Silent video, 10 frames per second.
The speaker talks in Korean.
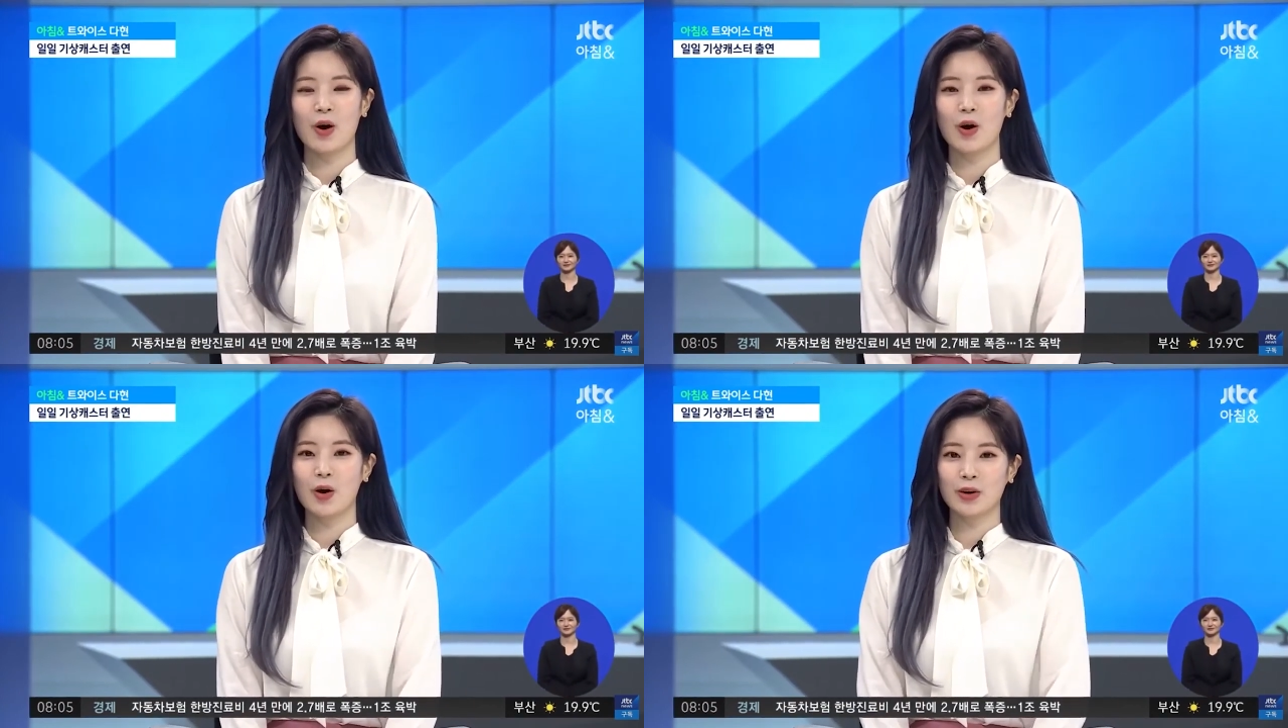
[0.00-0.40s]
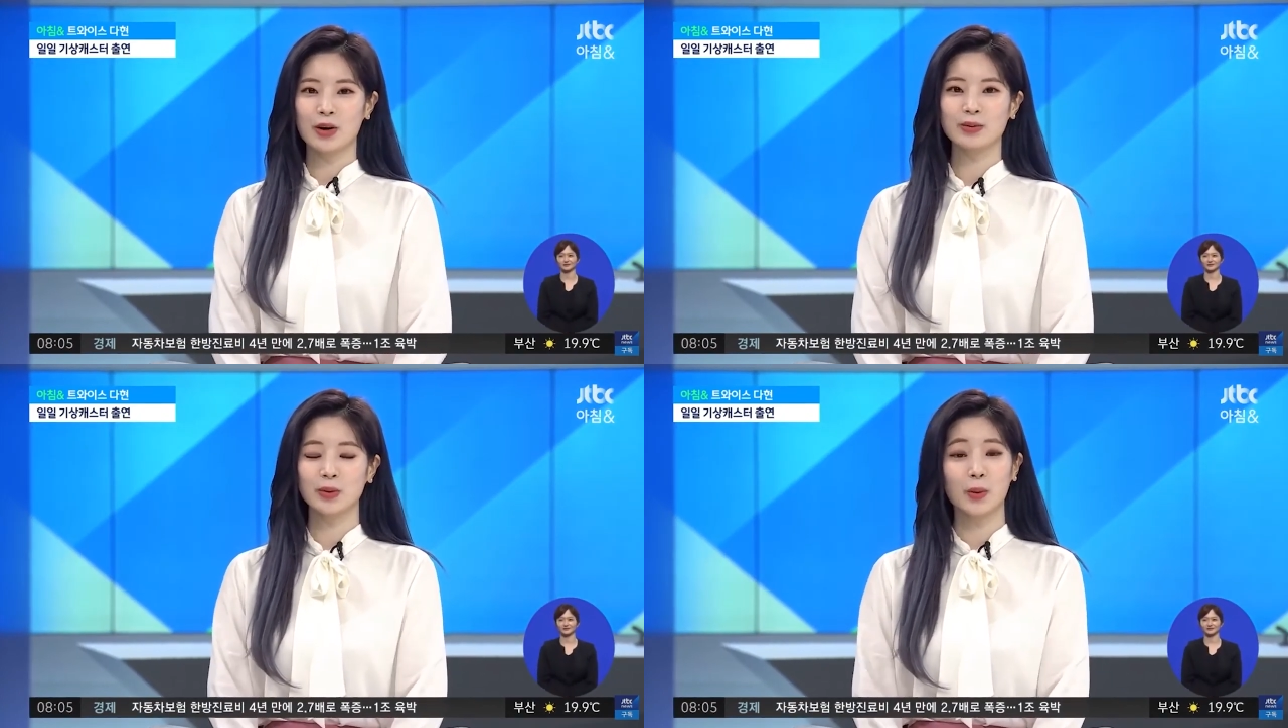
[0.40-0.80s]
어,
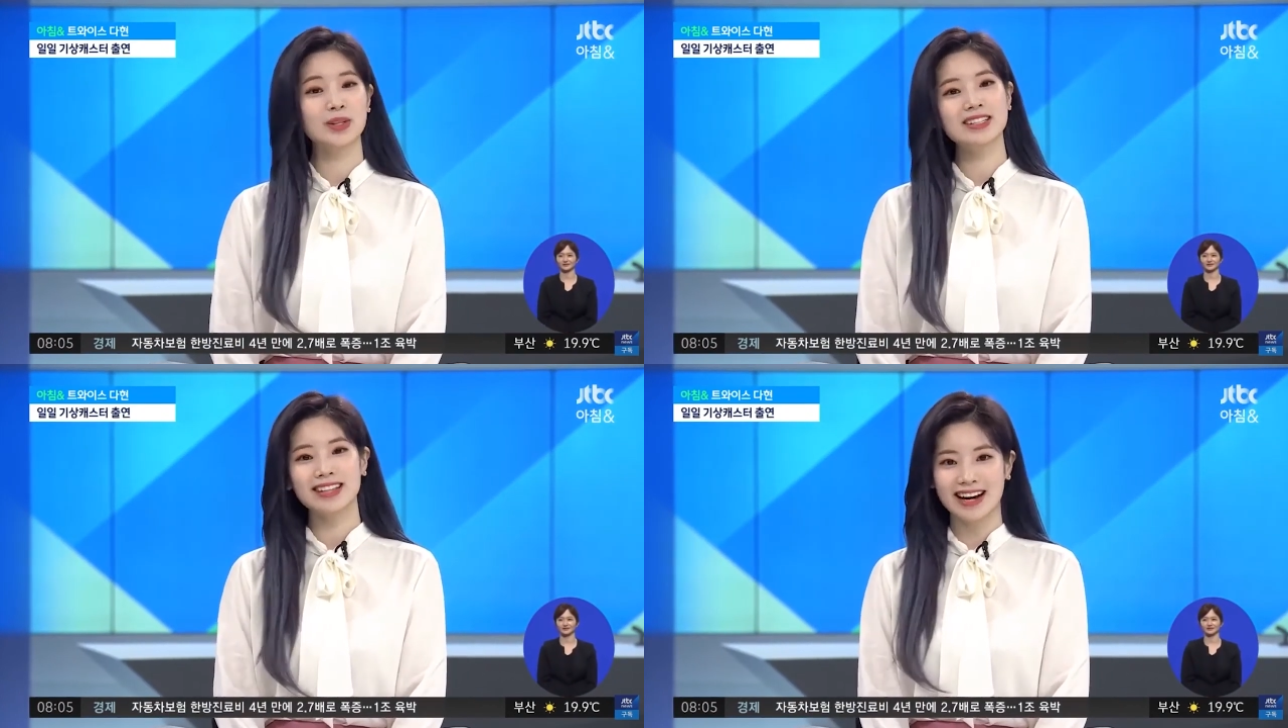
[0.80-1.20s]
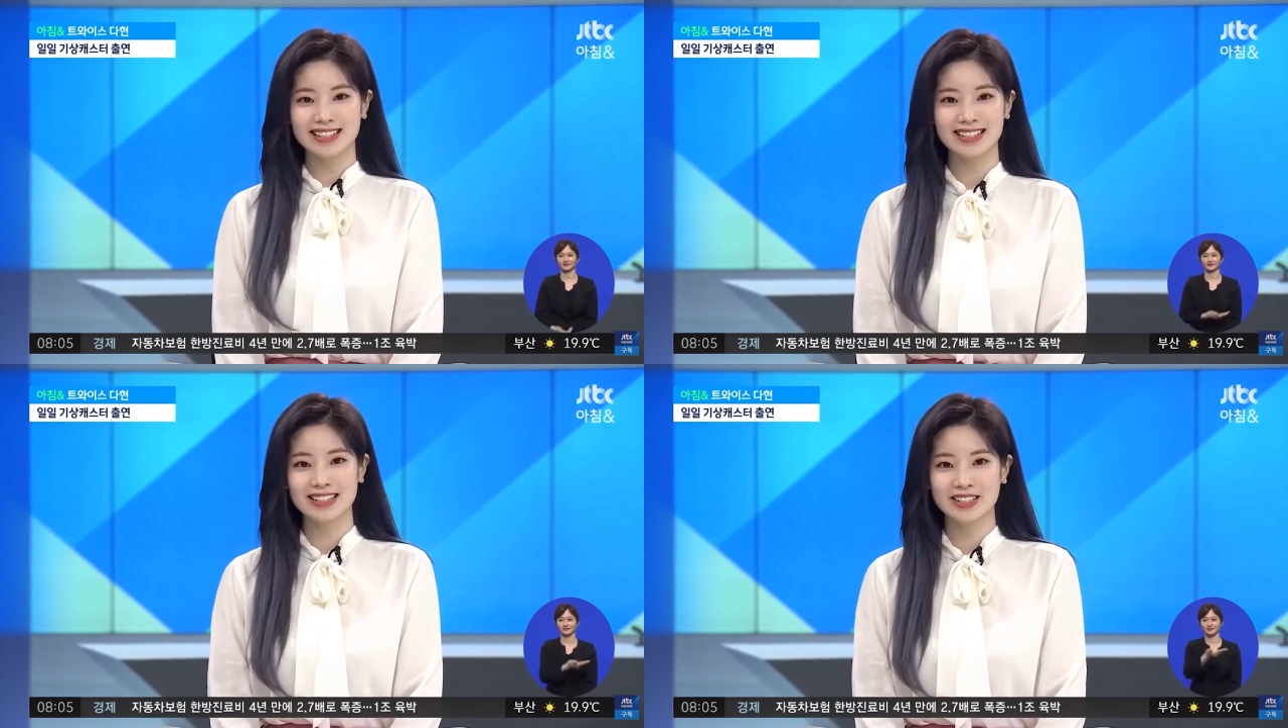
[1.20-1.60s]
여러분 오늘
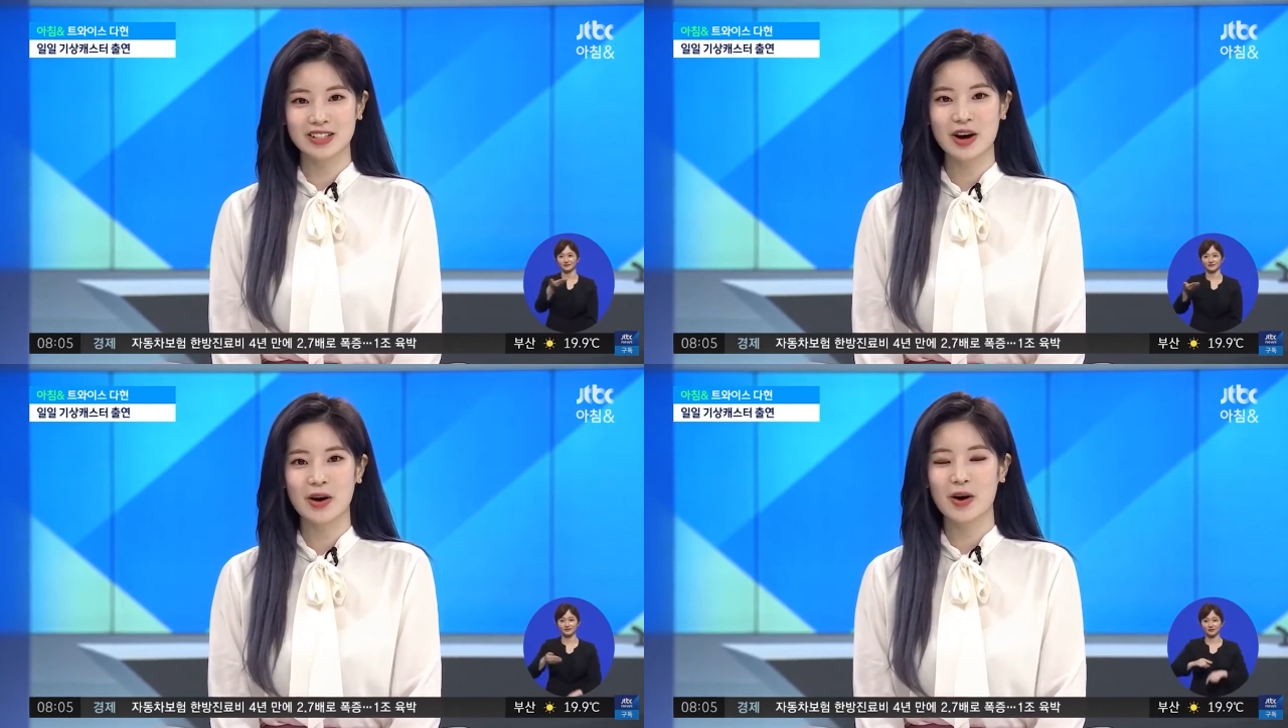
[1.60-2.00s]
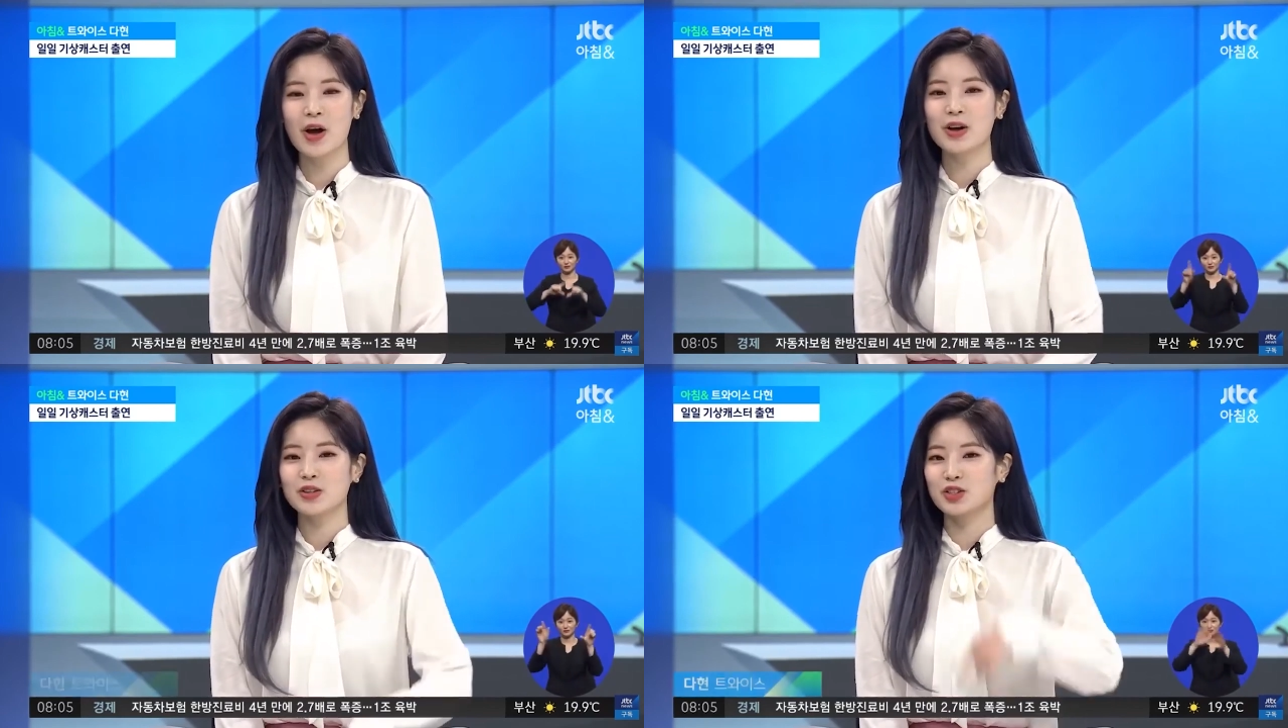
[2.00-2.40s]
날씨는요
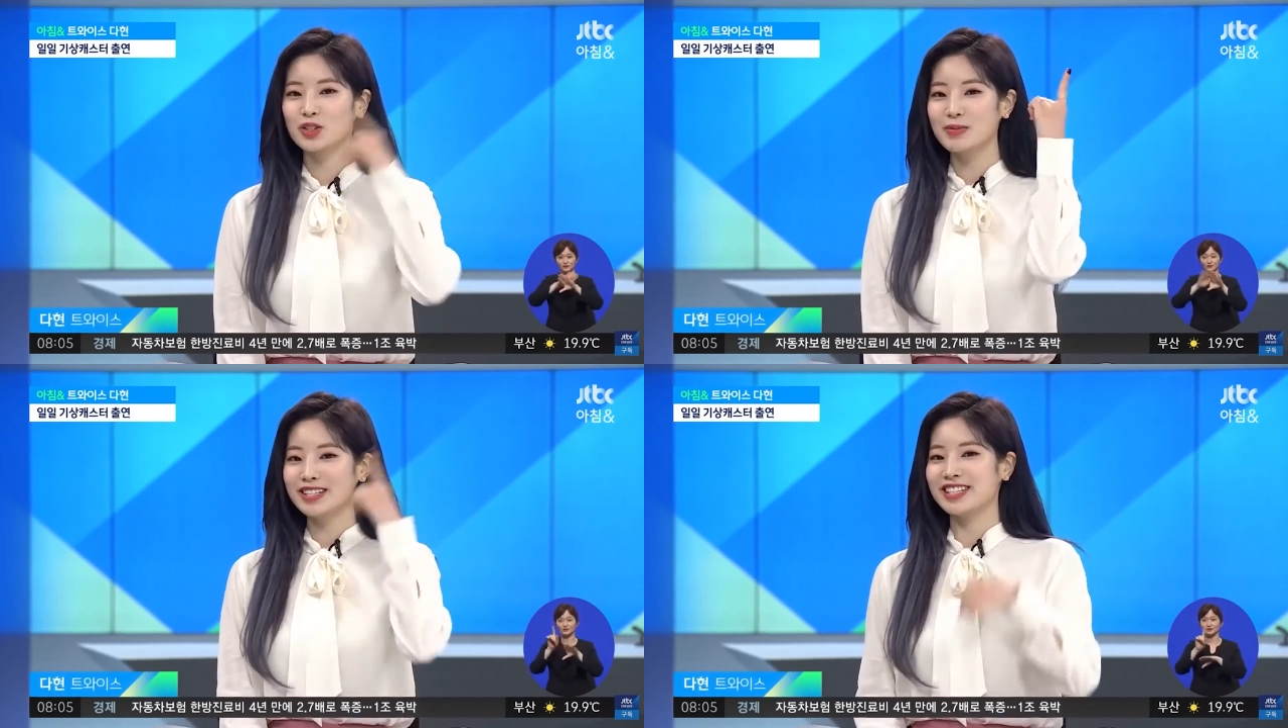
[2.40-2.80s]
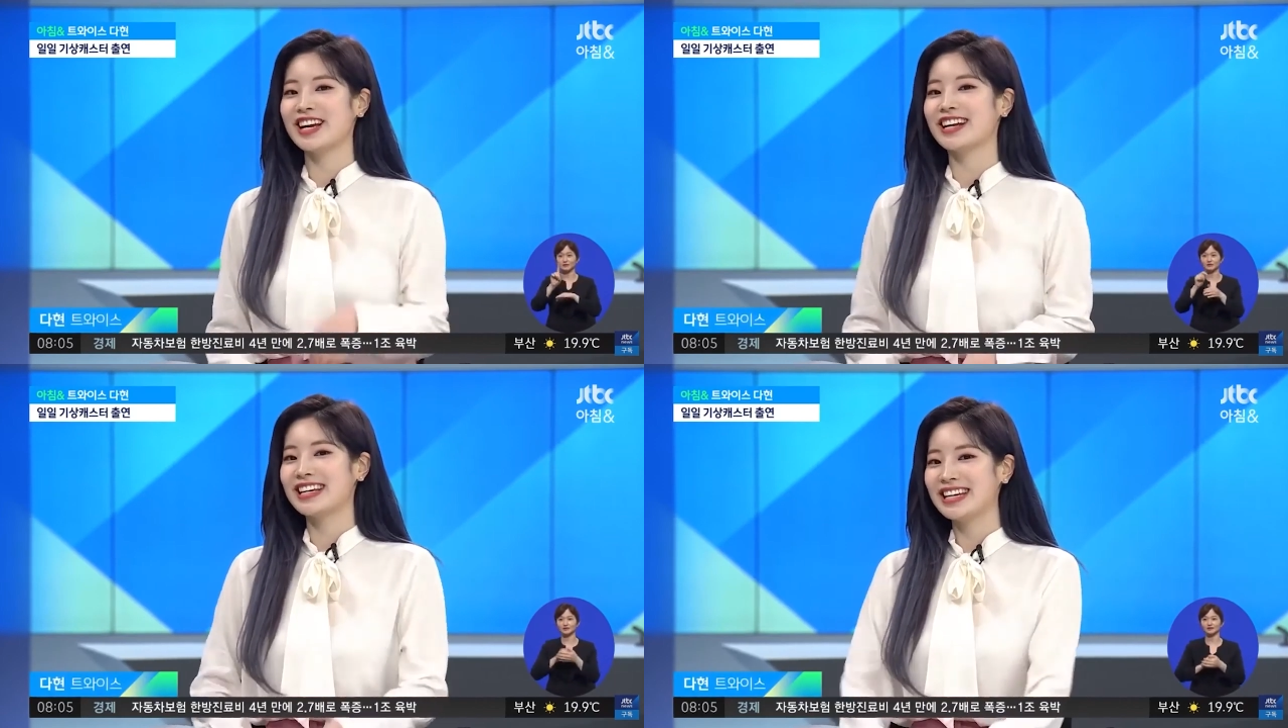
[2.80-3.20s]
구름이
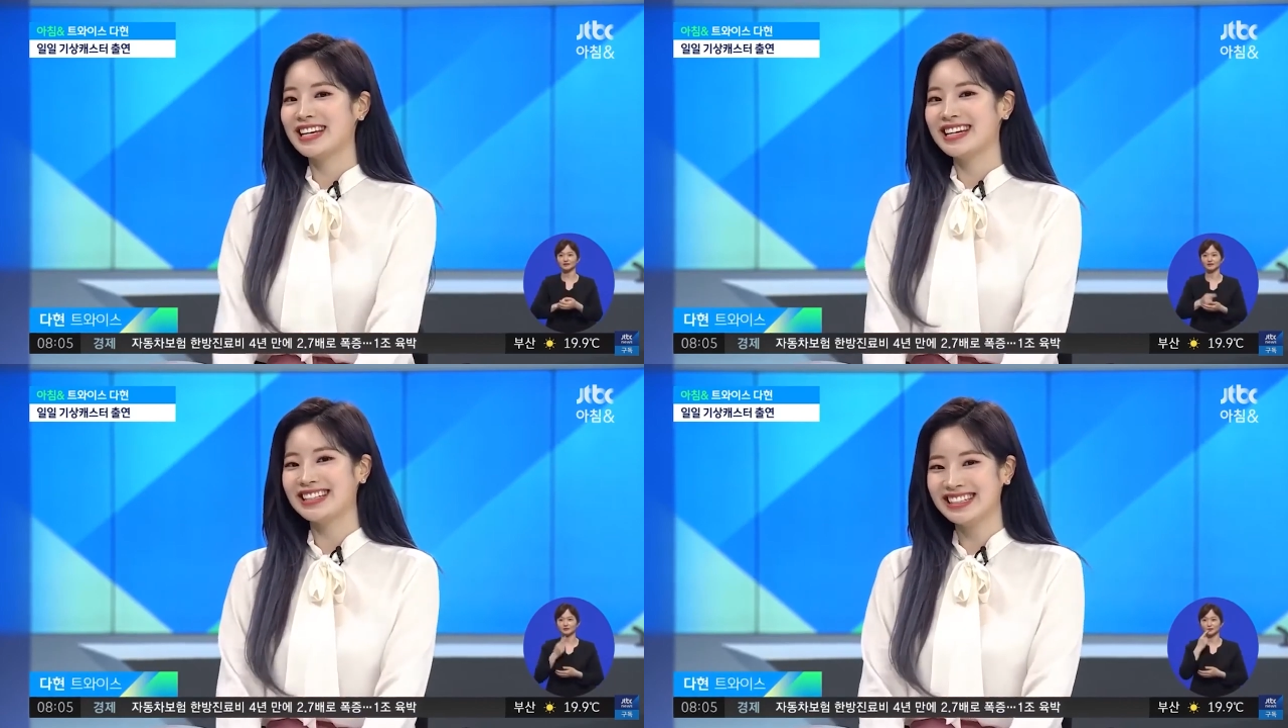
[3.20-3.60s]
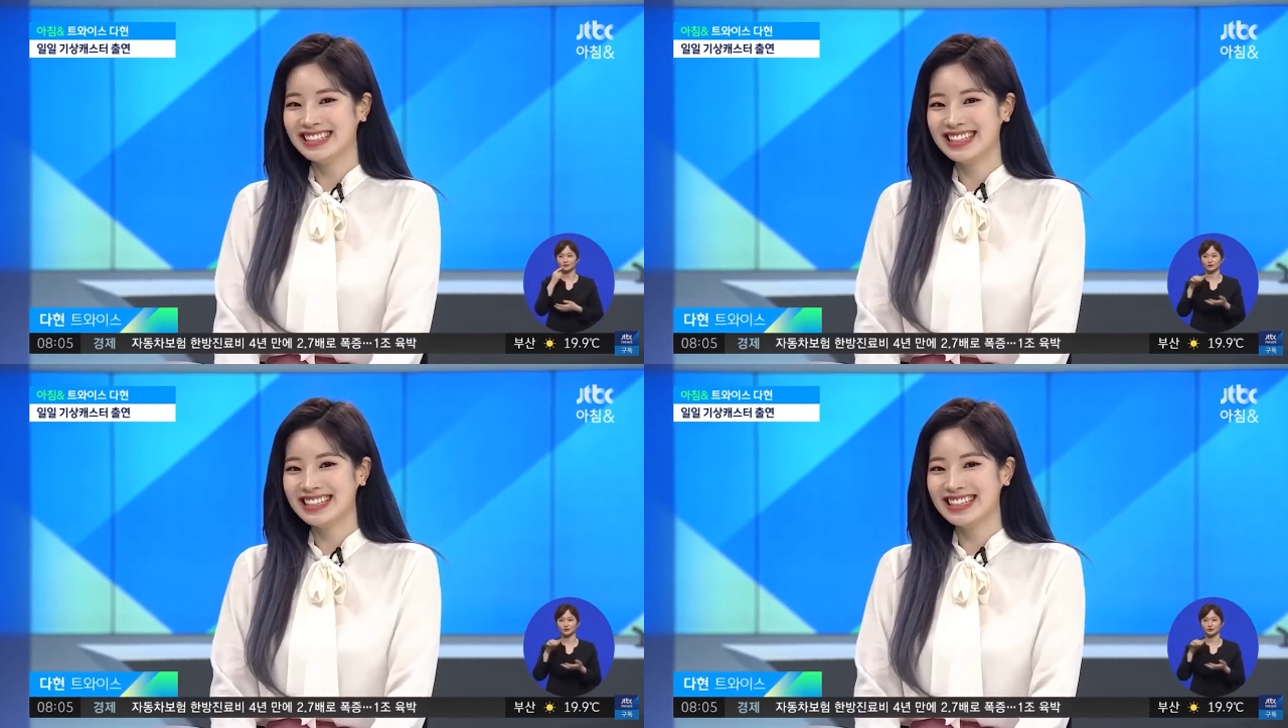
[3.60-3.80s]
짝낀